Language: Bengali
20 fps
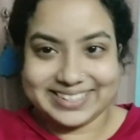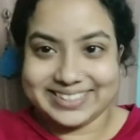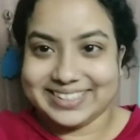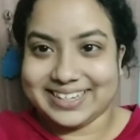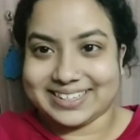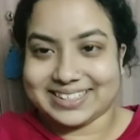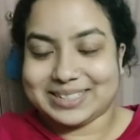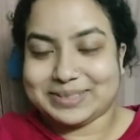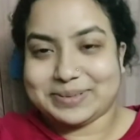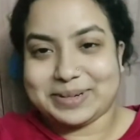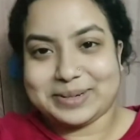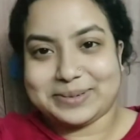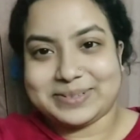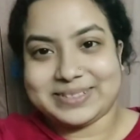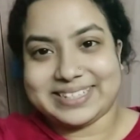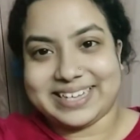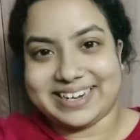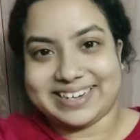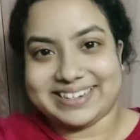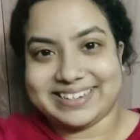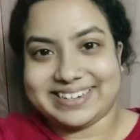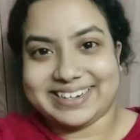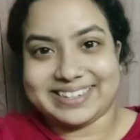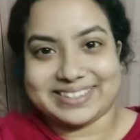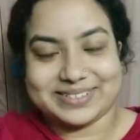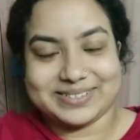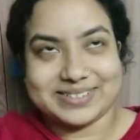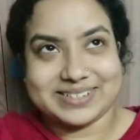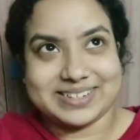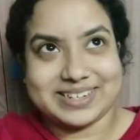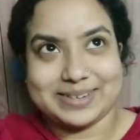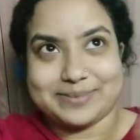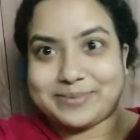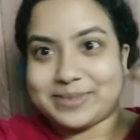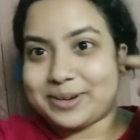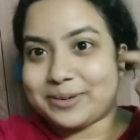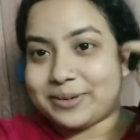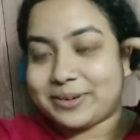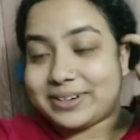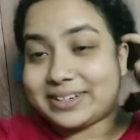কি দেখতে পারবো জানি না একটু
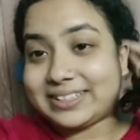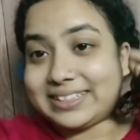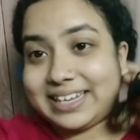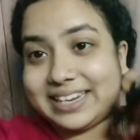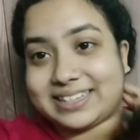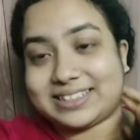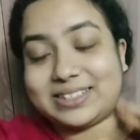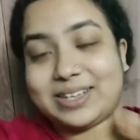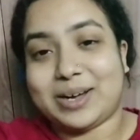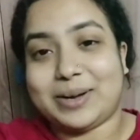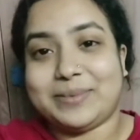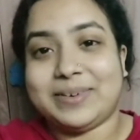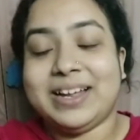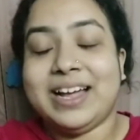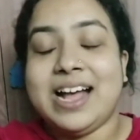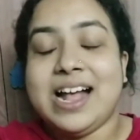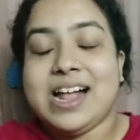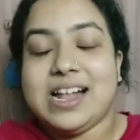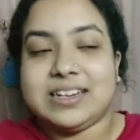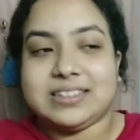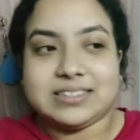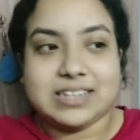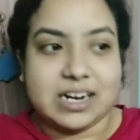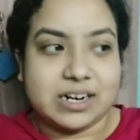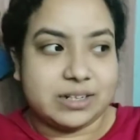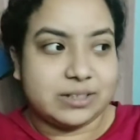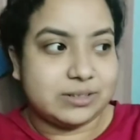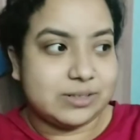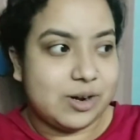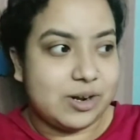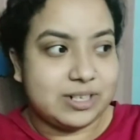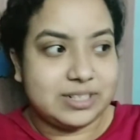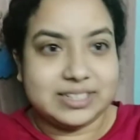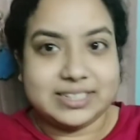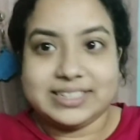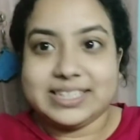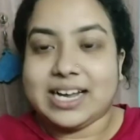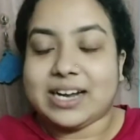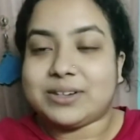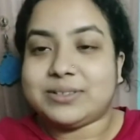স্ক্রিপ্ট করে দেখতে হবে কারণ
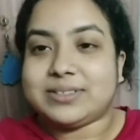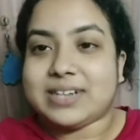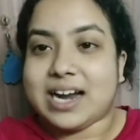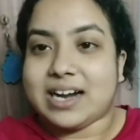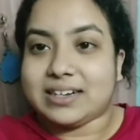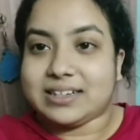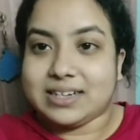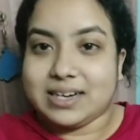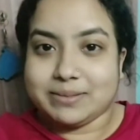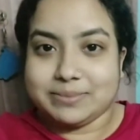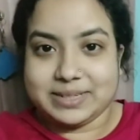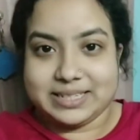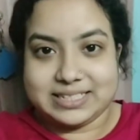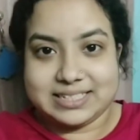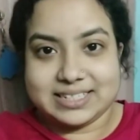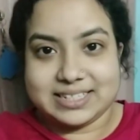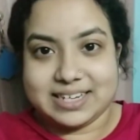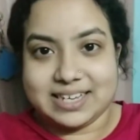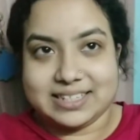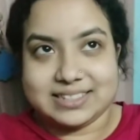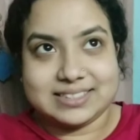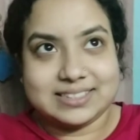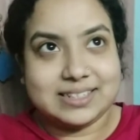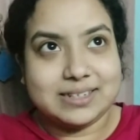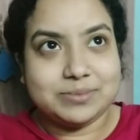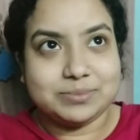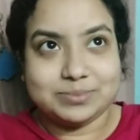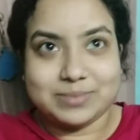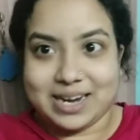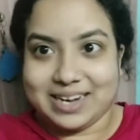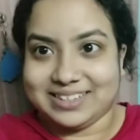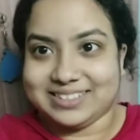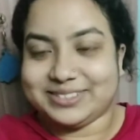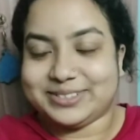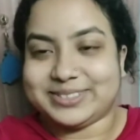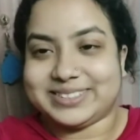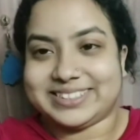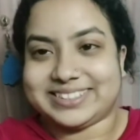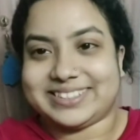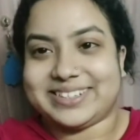অলরেডি এখন আটটা বেজে গেছে
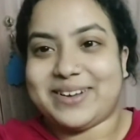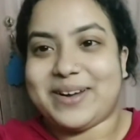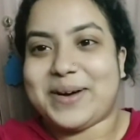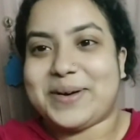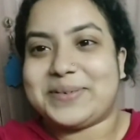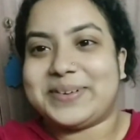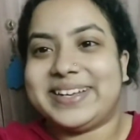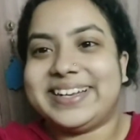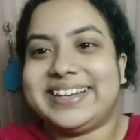বাড়িও যেতে হবে